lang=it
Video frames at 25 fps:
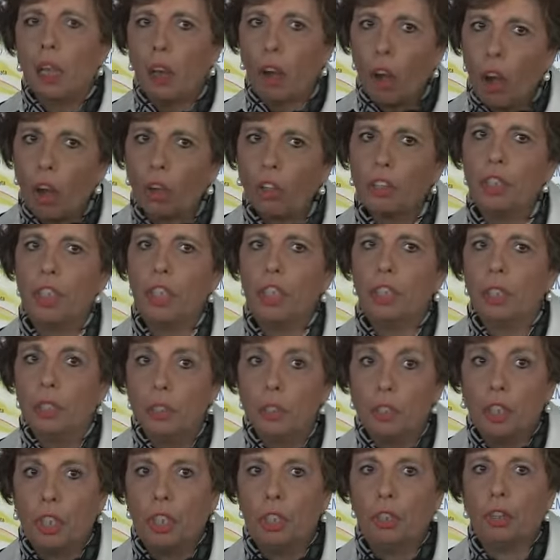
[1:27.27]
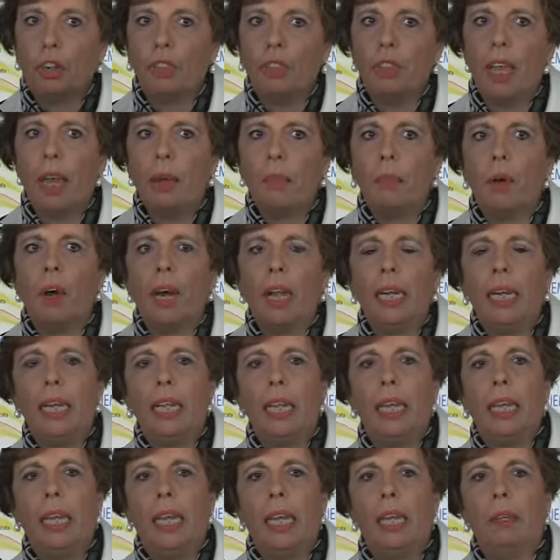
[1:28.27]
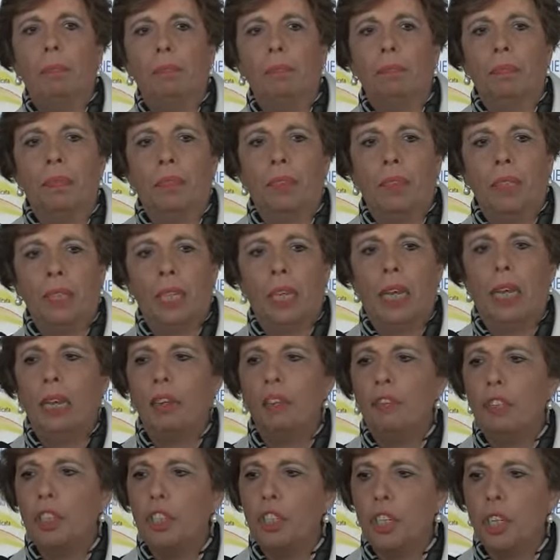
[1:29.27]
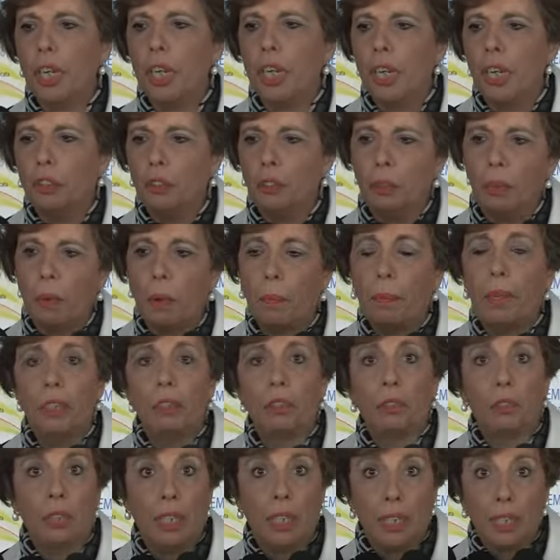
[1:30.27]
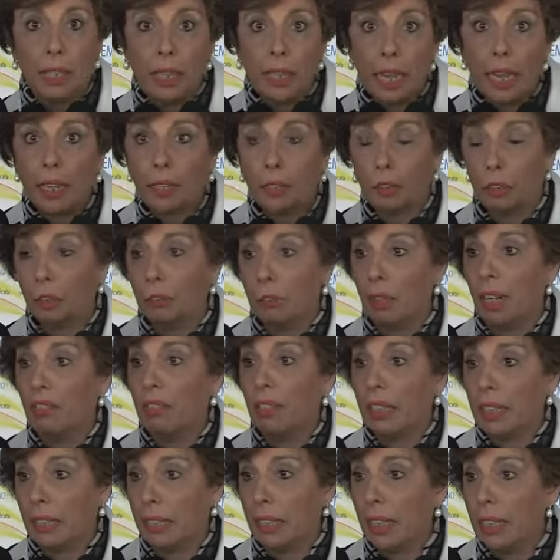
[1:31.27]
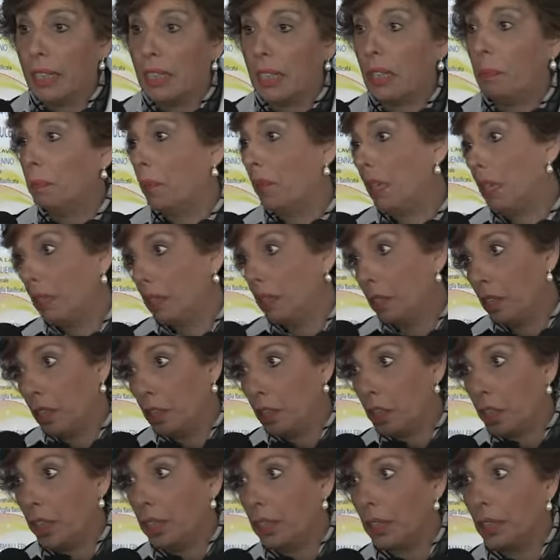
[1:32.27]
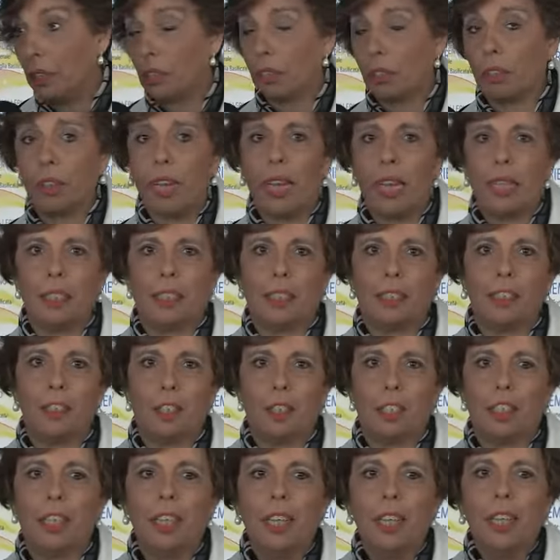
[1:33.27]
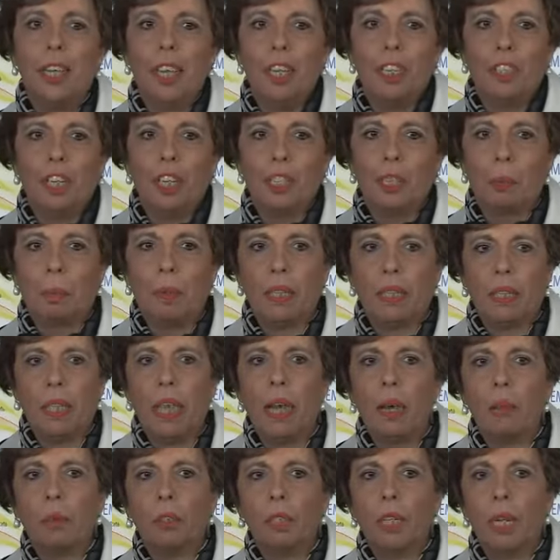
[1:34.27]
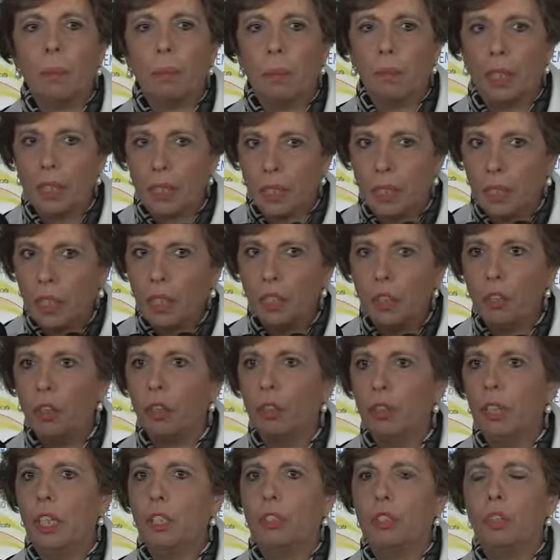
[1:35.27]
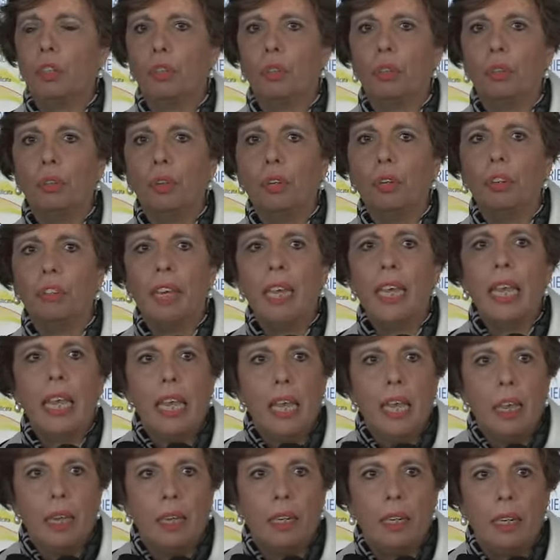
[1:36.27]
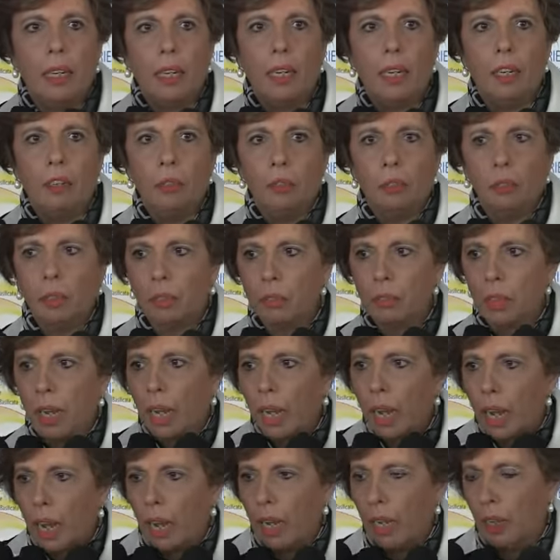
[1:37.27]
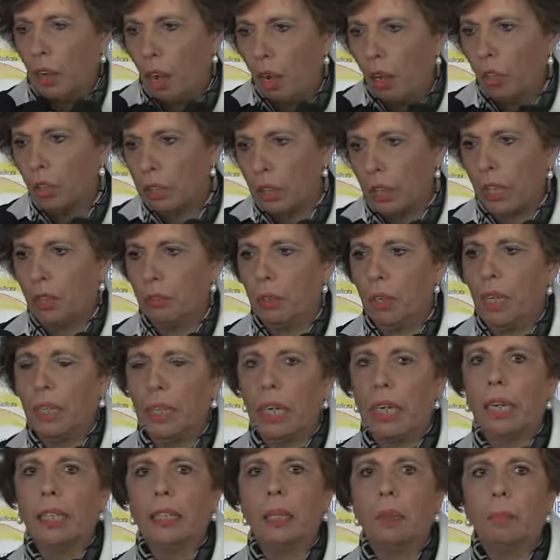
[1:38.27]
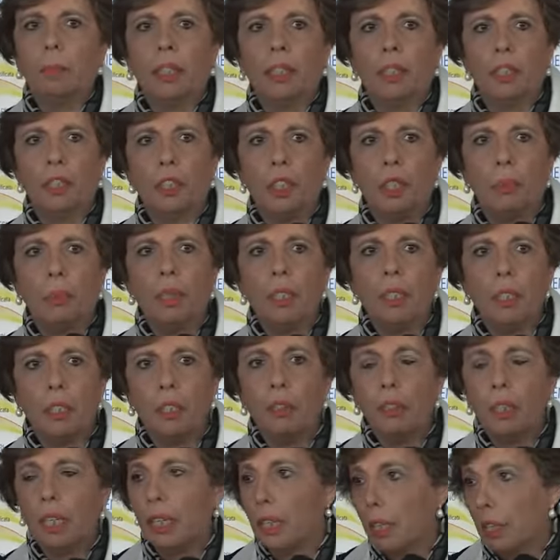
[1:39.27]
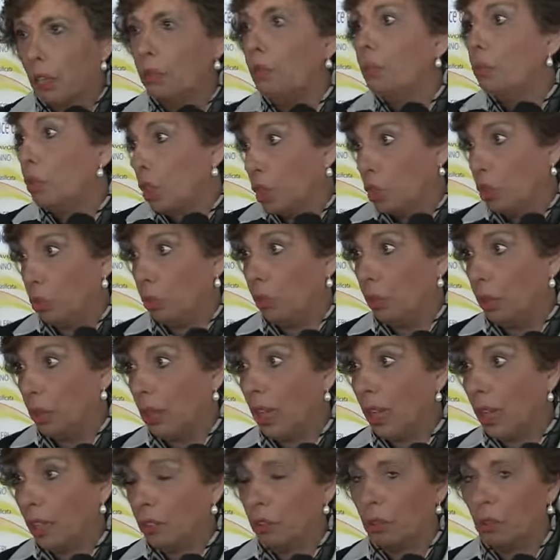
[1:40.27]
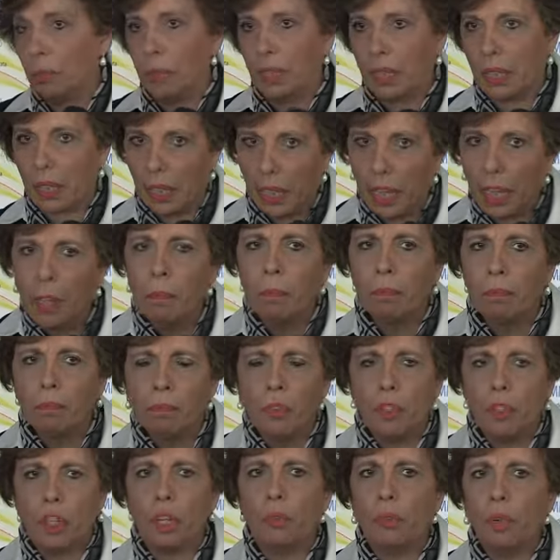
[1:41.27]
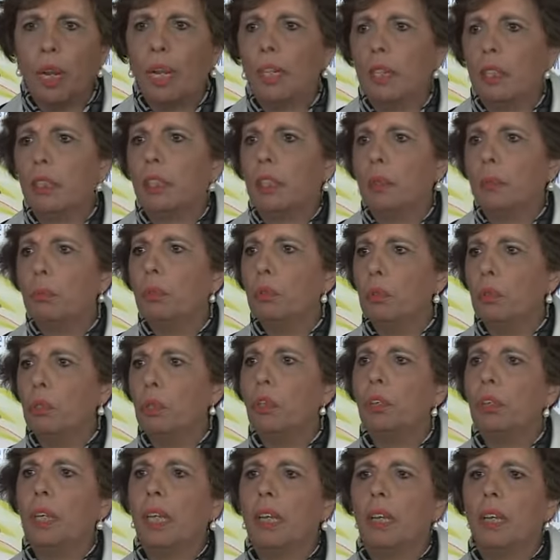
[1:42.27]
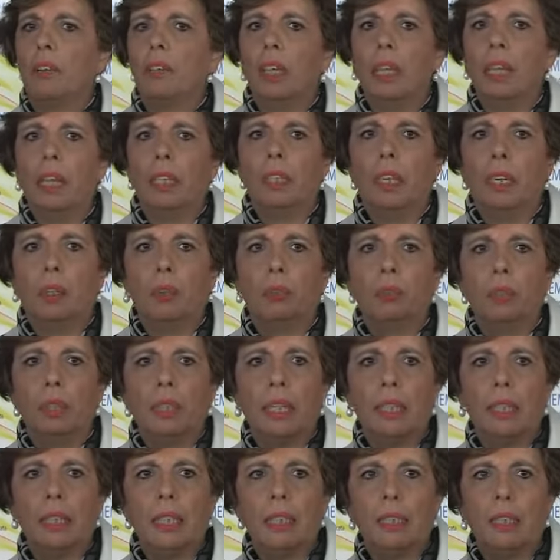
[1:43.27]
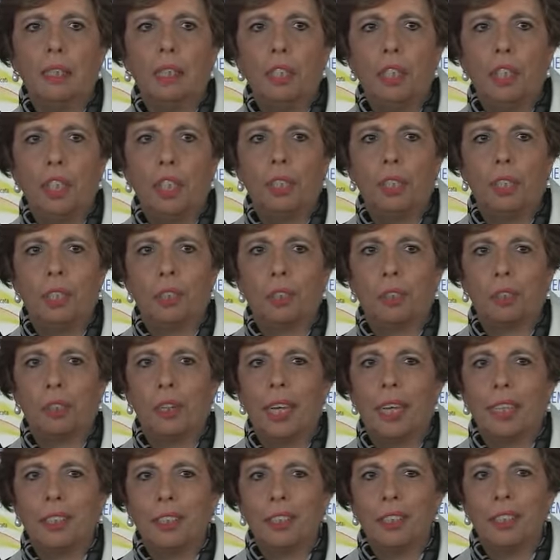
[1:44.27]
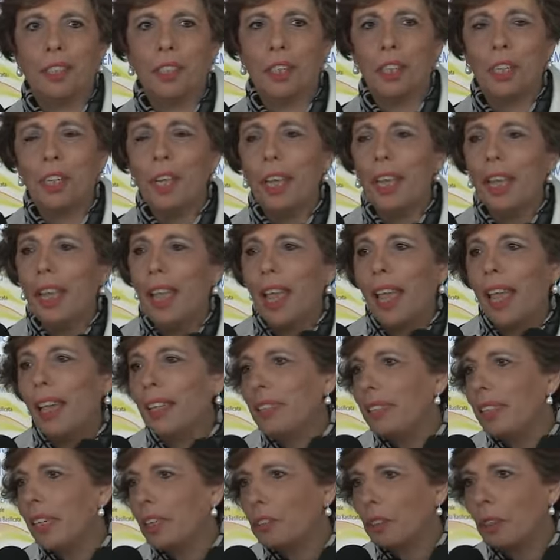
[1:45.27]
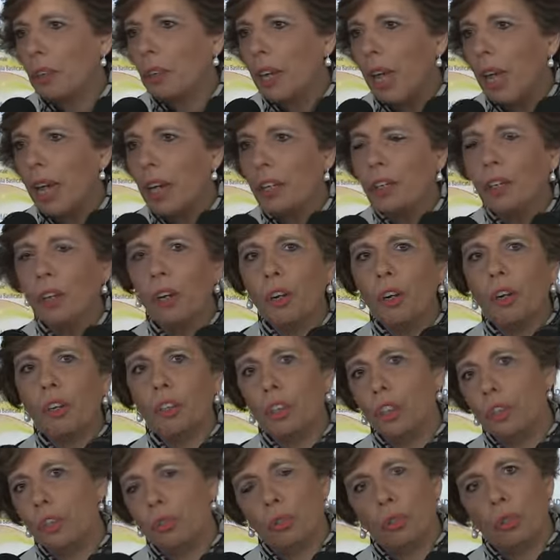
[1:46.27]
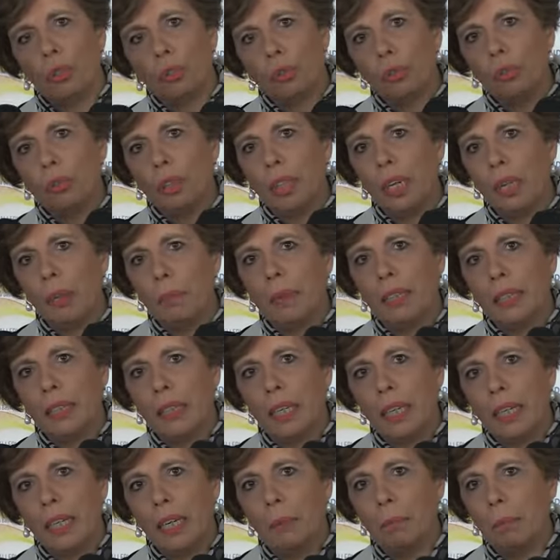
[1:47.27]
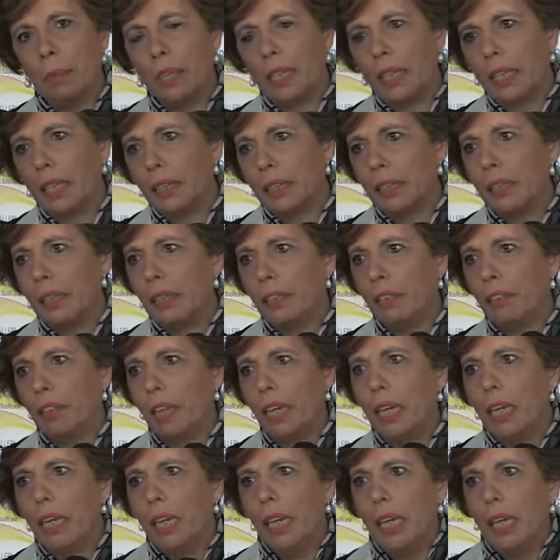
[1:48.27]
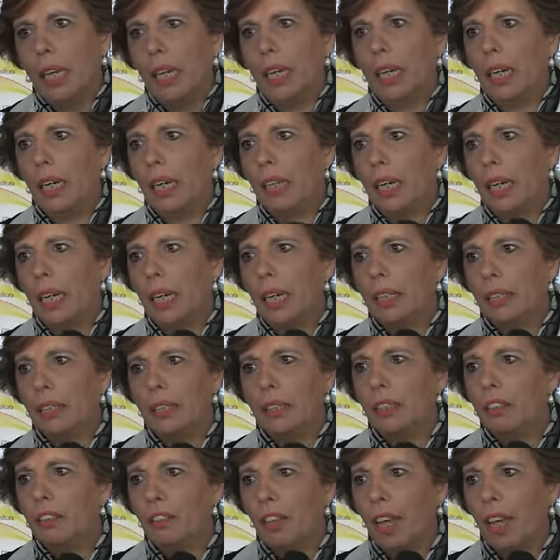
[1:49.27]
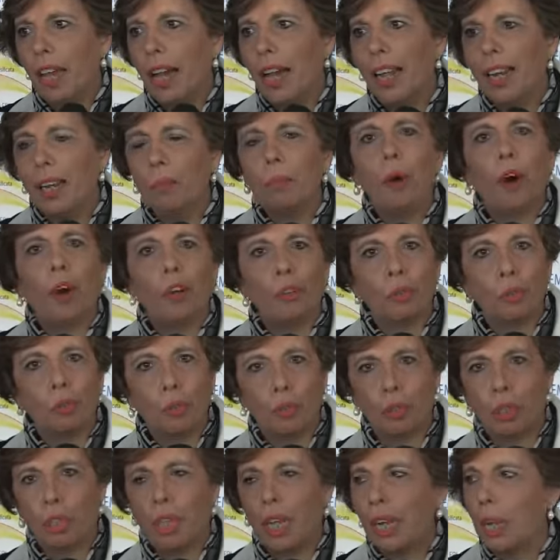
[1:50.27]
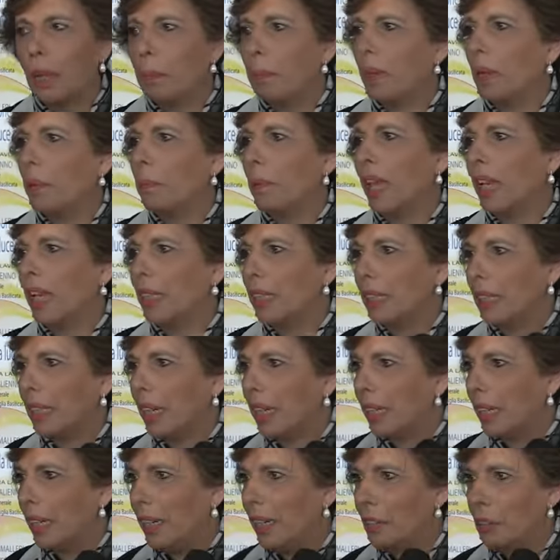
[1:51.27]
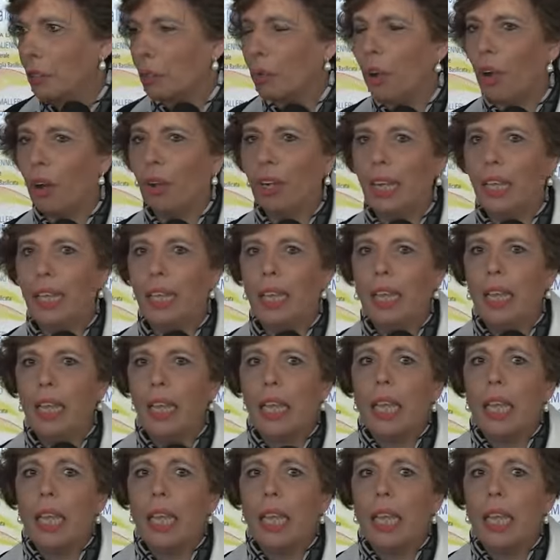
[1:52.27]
Oggi ci troviamo alle, mm, alla vigilia di un momento delicato, un'avvertenza per i dirigenti scolastici, ci aspettiamo dal presidio del giorno 9 eh, un una, oltre a una grande partecipazione, un risultato perché c'è una retribuzione che viene decurtata ai dirigenti scolastici e dietro l'angolo ci sono tutte le materie applicative eh, relative al bonus, alla premialità nelle scuole.